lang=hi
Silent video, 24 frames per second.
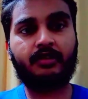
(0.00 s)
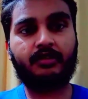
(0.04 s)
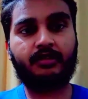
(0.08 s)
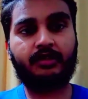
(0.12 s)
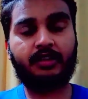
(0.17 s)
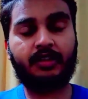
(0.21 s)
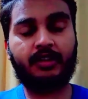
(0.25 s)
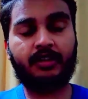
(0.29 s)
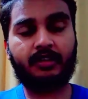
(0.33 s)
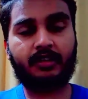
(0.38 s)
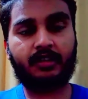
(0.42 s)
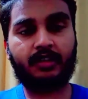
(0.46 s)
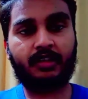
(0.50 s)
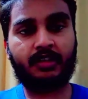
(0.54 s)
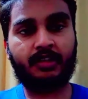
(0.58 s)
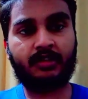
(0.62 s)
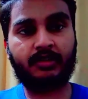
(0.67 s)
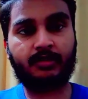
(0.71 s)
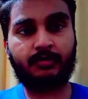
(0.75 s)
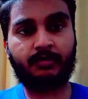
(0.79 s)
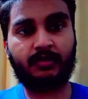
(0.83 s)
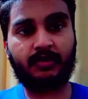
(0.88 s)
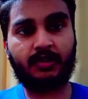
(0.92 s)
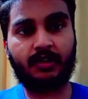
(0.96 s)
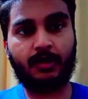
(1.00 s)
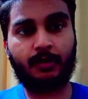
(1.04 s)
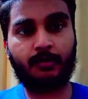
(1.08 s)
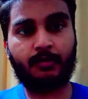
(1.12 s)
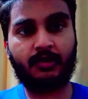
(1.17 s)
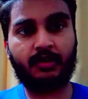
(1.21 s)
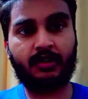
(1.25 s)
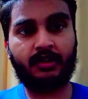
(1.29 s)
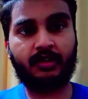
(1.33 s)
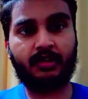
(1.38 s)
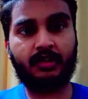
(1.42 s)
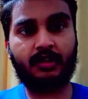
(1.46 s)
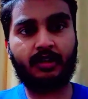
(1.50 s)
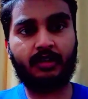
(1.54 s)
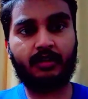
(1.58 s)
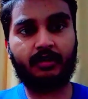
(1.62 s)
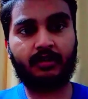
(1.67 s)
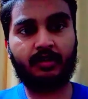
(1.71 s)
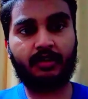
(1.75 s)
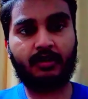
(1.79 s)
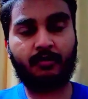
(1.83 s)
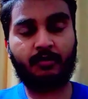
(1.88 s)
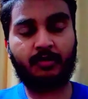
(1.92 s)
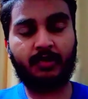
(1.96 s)
शेयर करें सब्सक्राइब करें
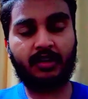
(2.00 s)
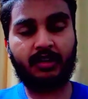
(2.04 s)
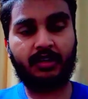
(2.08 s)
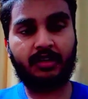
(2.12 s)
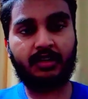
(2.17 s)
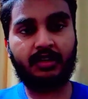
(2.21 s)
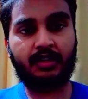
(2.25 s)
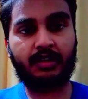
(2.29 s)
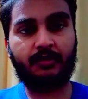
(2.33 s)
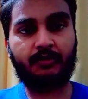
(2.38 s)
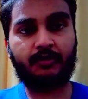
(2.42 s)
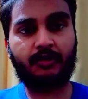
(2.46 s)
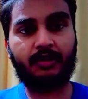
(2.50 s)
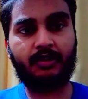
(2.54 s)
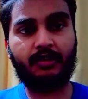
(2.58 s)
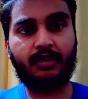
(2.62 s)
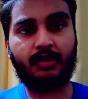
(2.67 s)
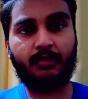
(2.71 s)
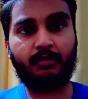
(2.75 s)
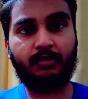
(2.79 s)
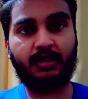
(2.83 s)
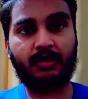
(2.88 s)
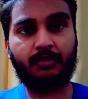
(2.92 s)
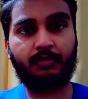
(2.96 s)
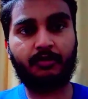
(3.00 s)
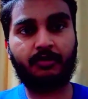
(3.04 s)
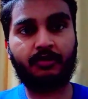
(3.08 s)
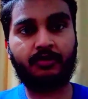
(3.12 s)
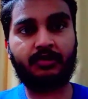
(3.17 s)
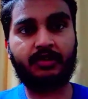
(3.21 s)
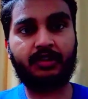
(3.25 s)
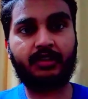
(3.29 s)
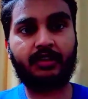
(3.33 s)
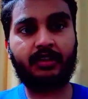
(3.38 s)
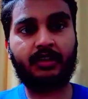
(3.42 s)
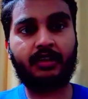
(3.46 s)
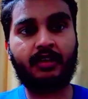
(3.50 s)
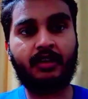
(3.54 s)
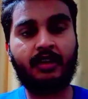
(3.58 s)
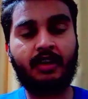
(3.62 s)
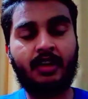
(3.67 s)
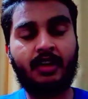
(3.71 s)
ताकि हमारी नई वीडियो आप तक पहुंच सके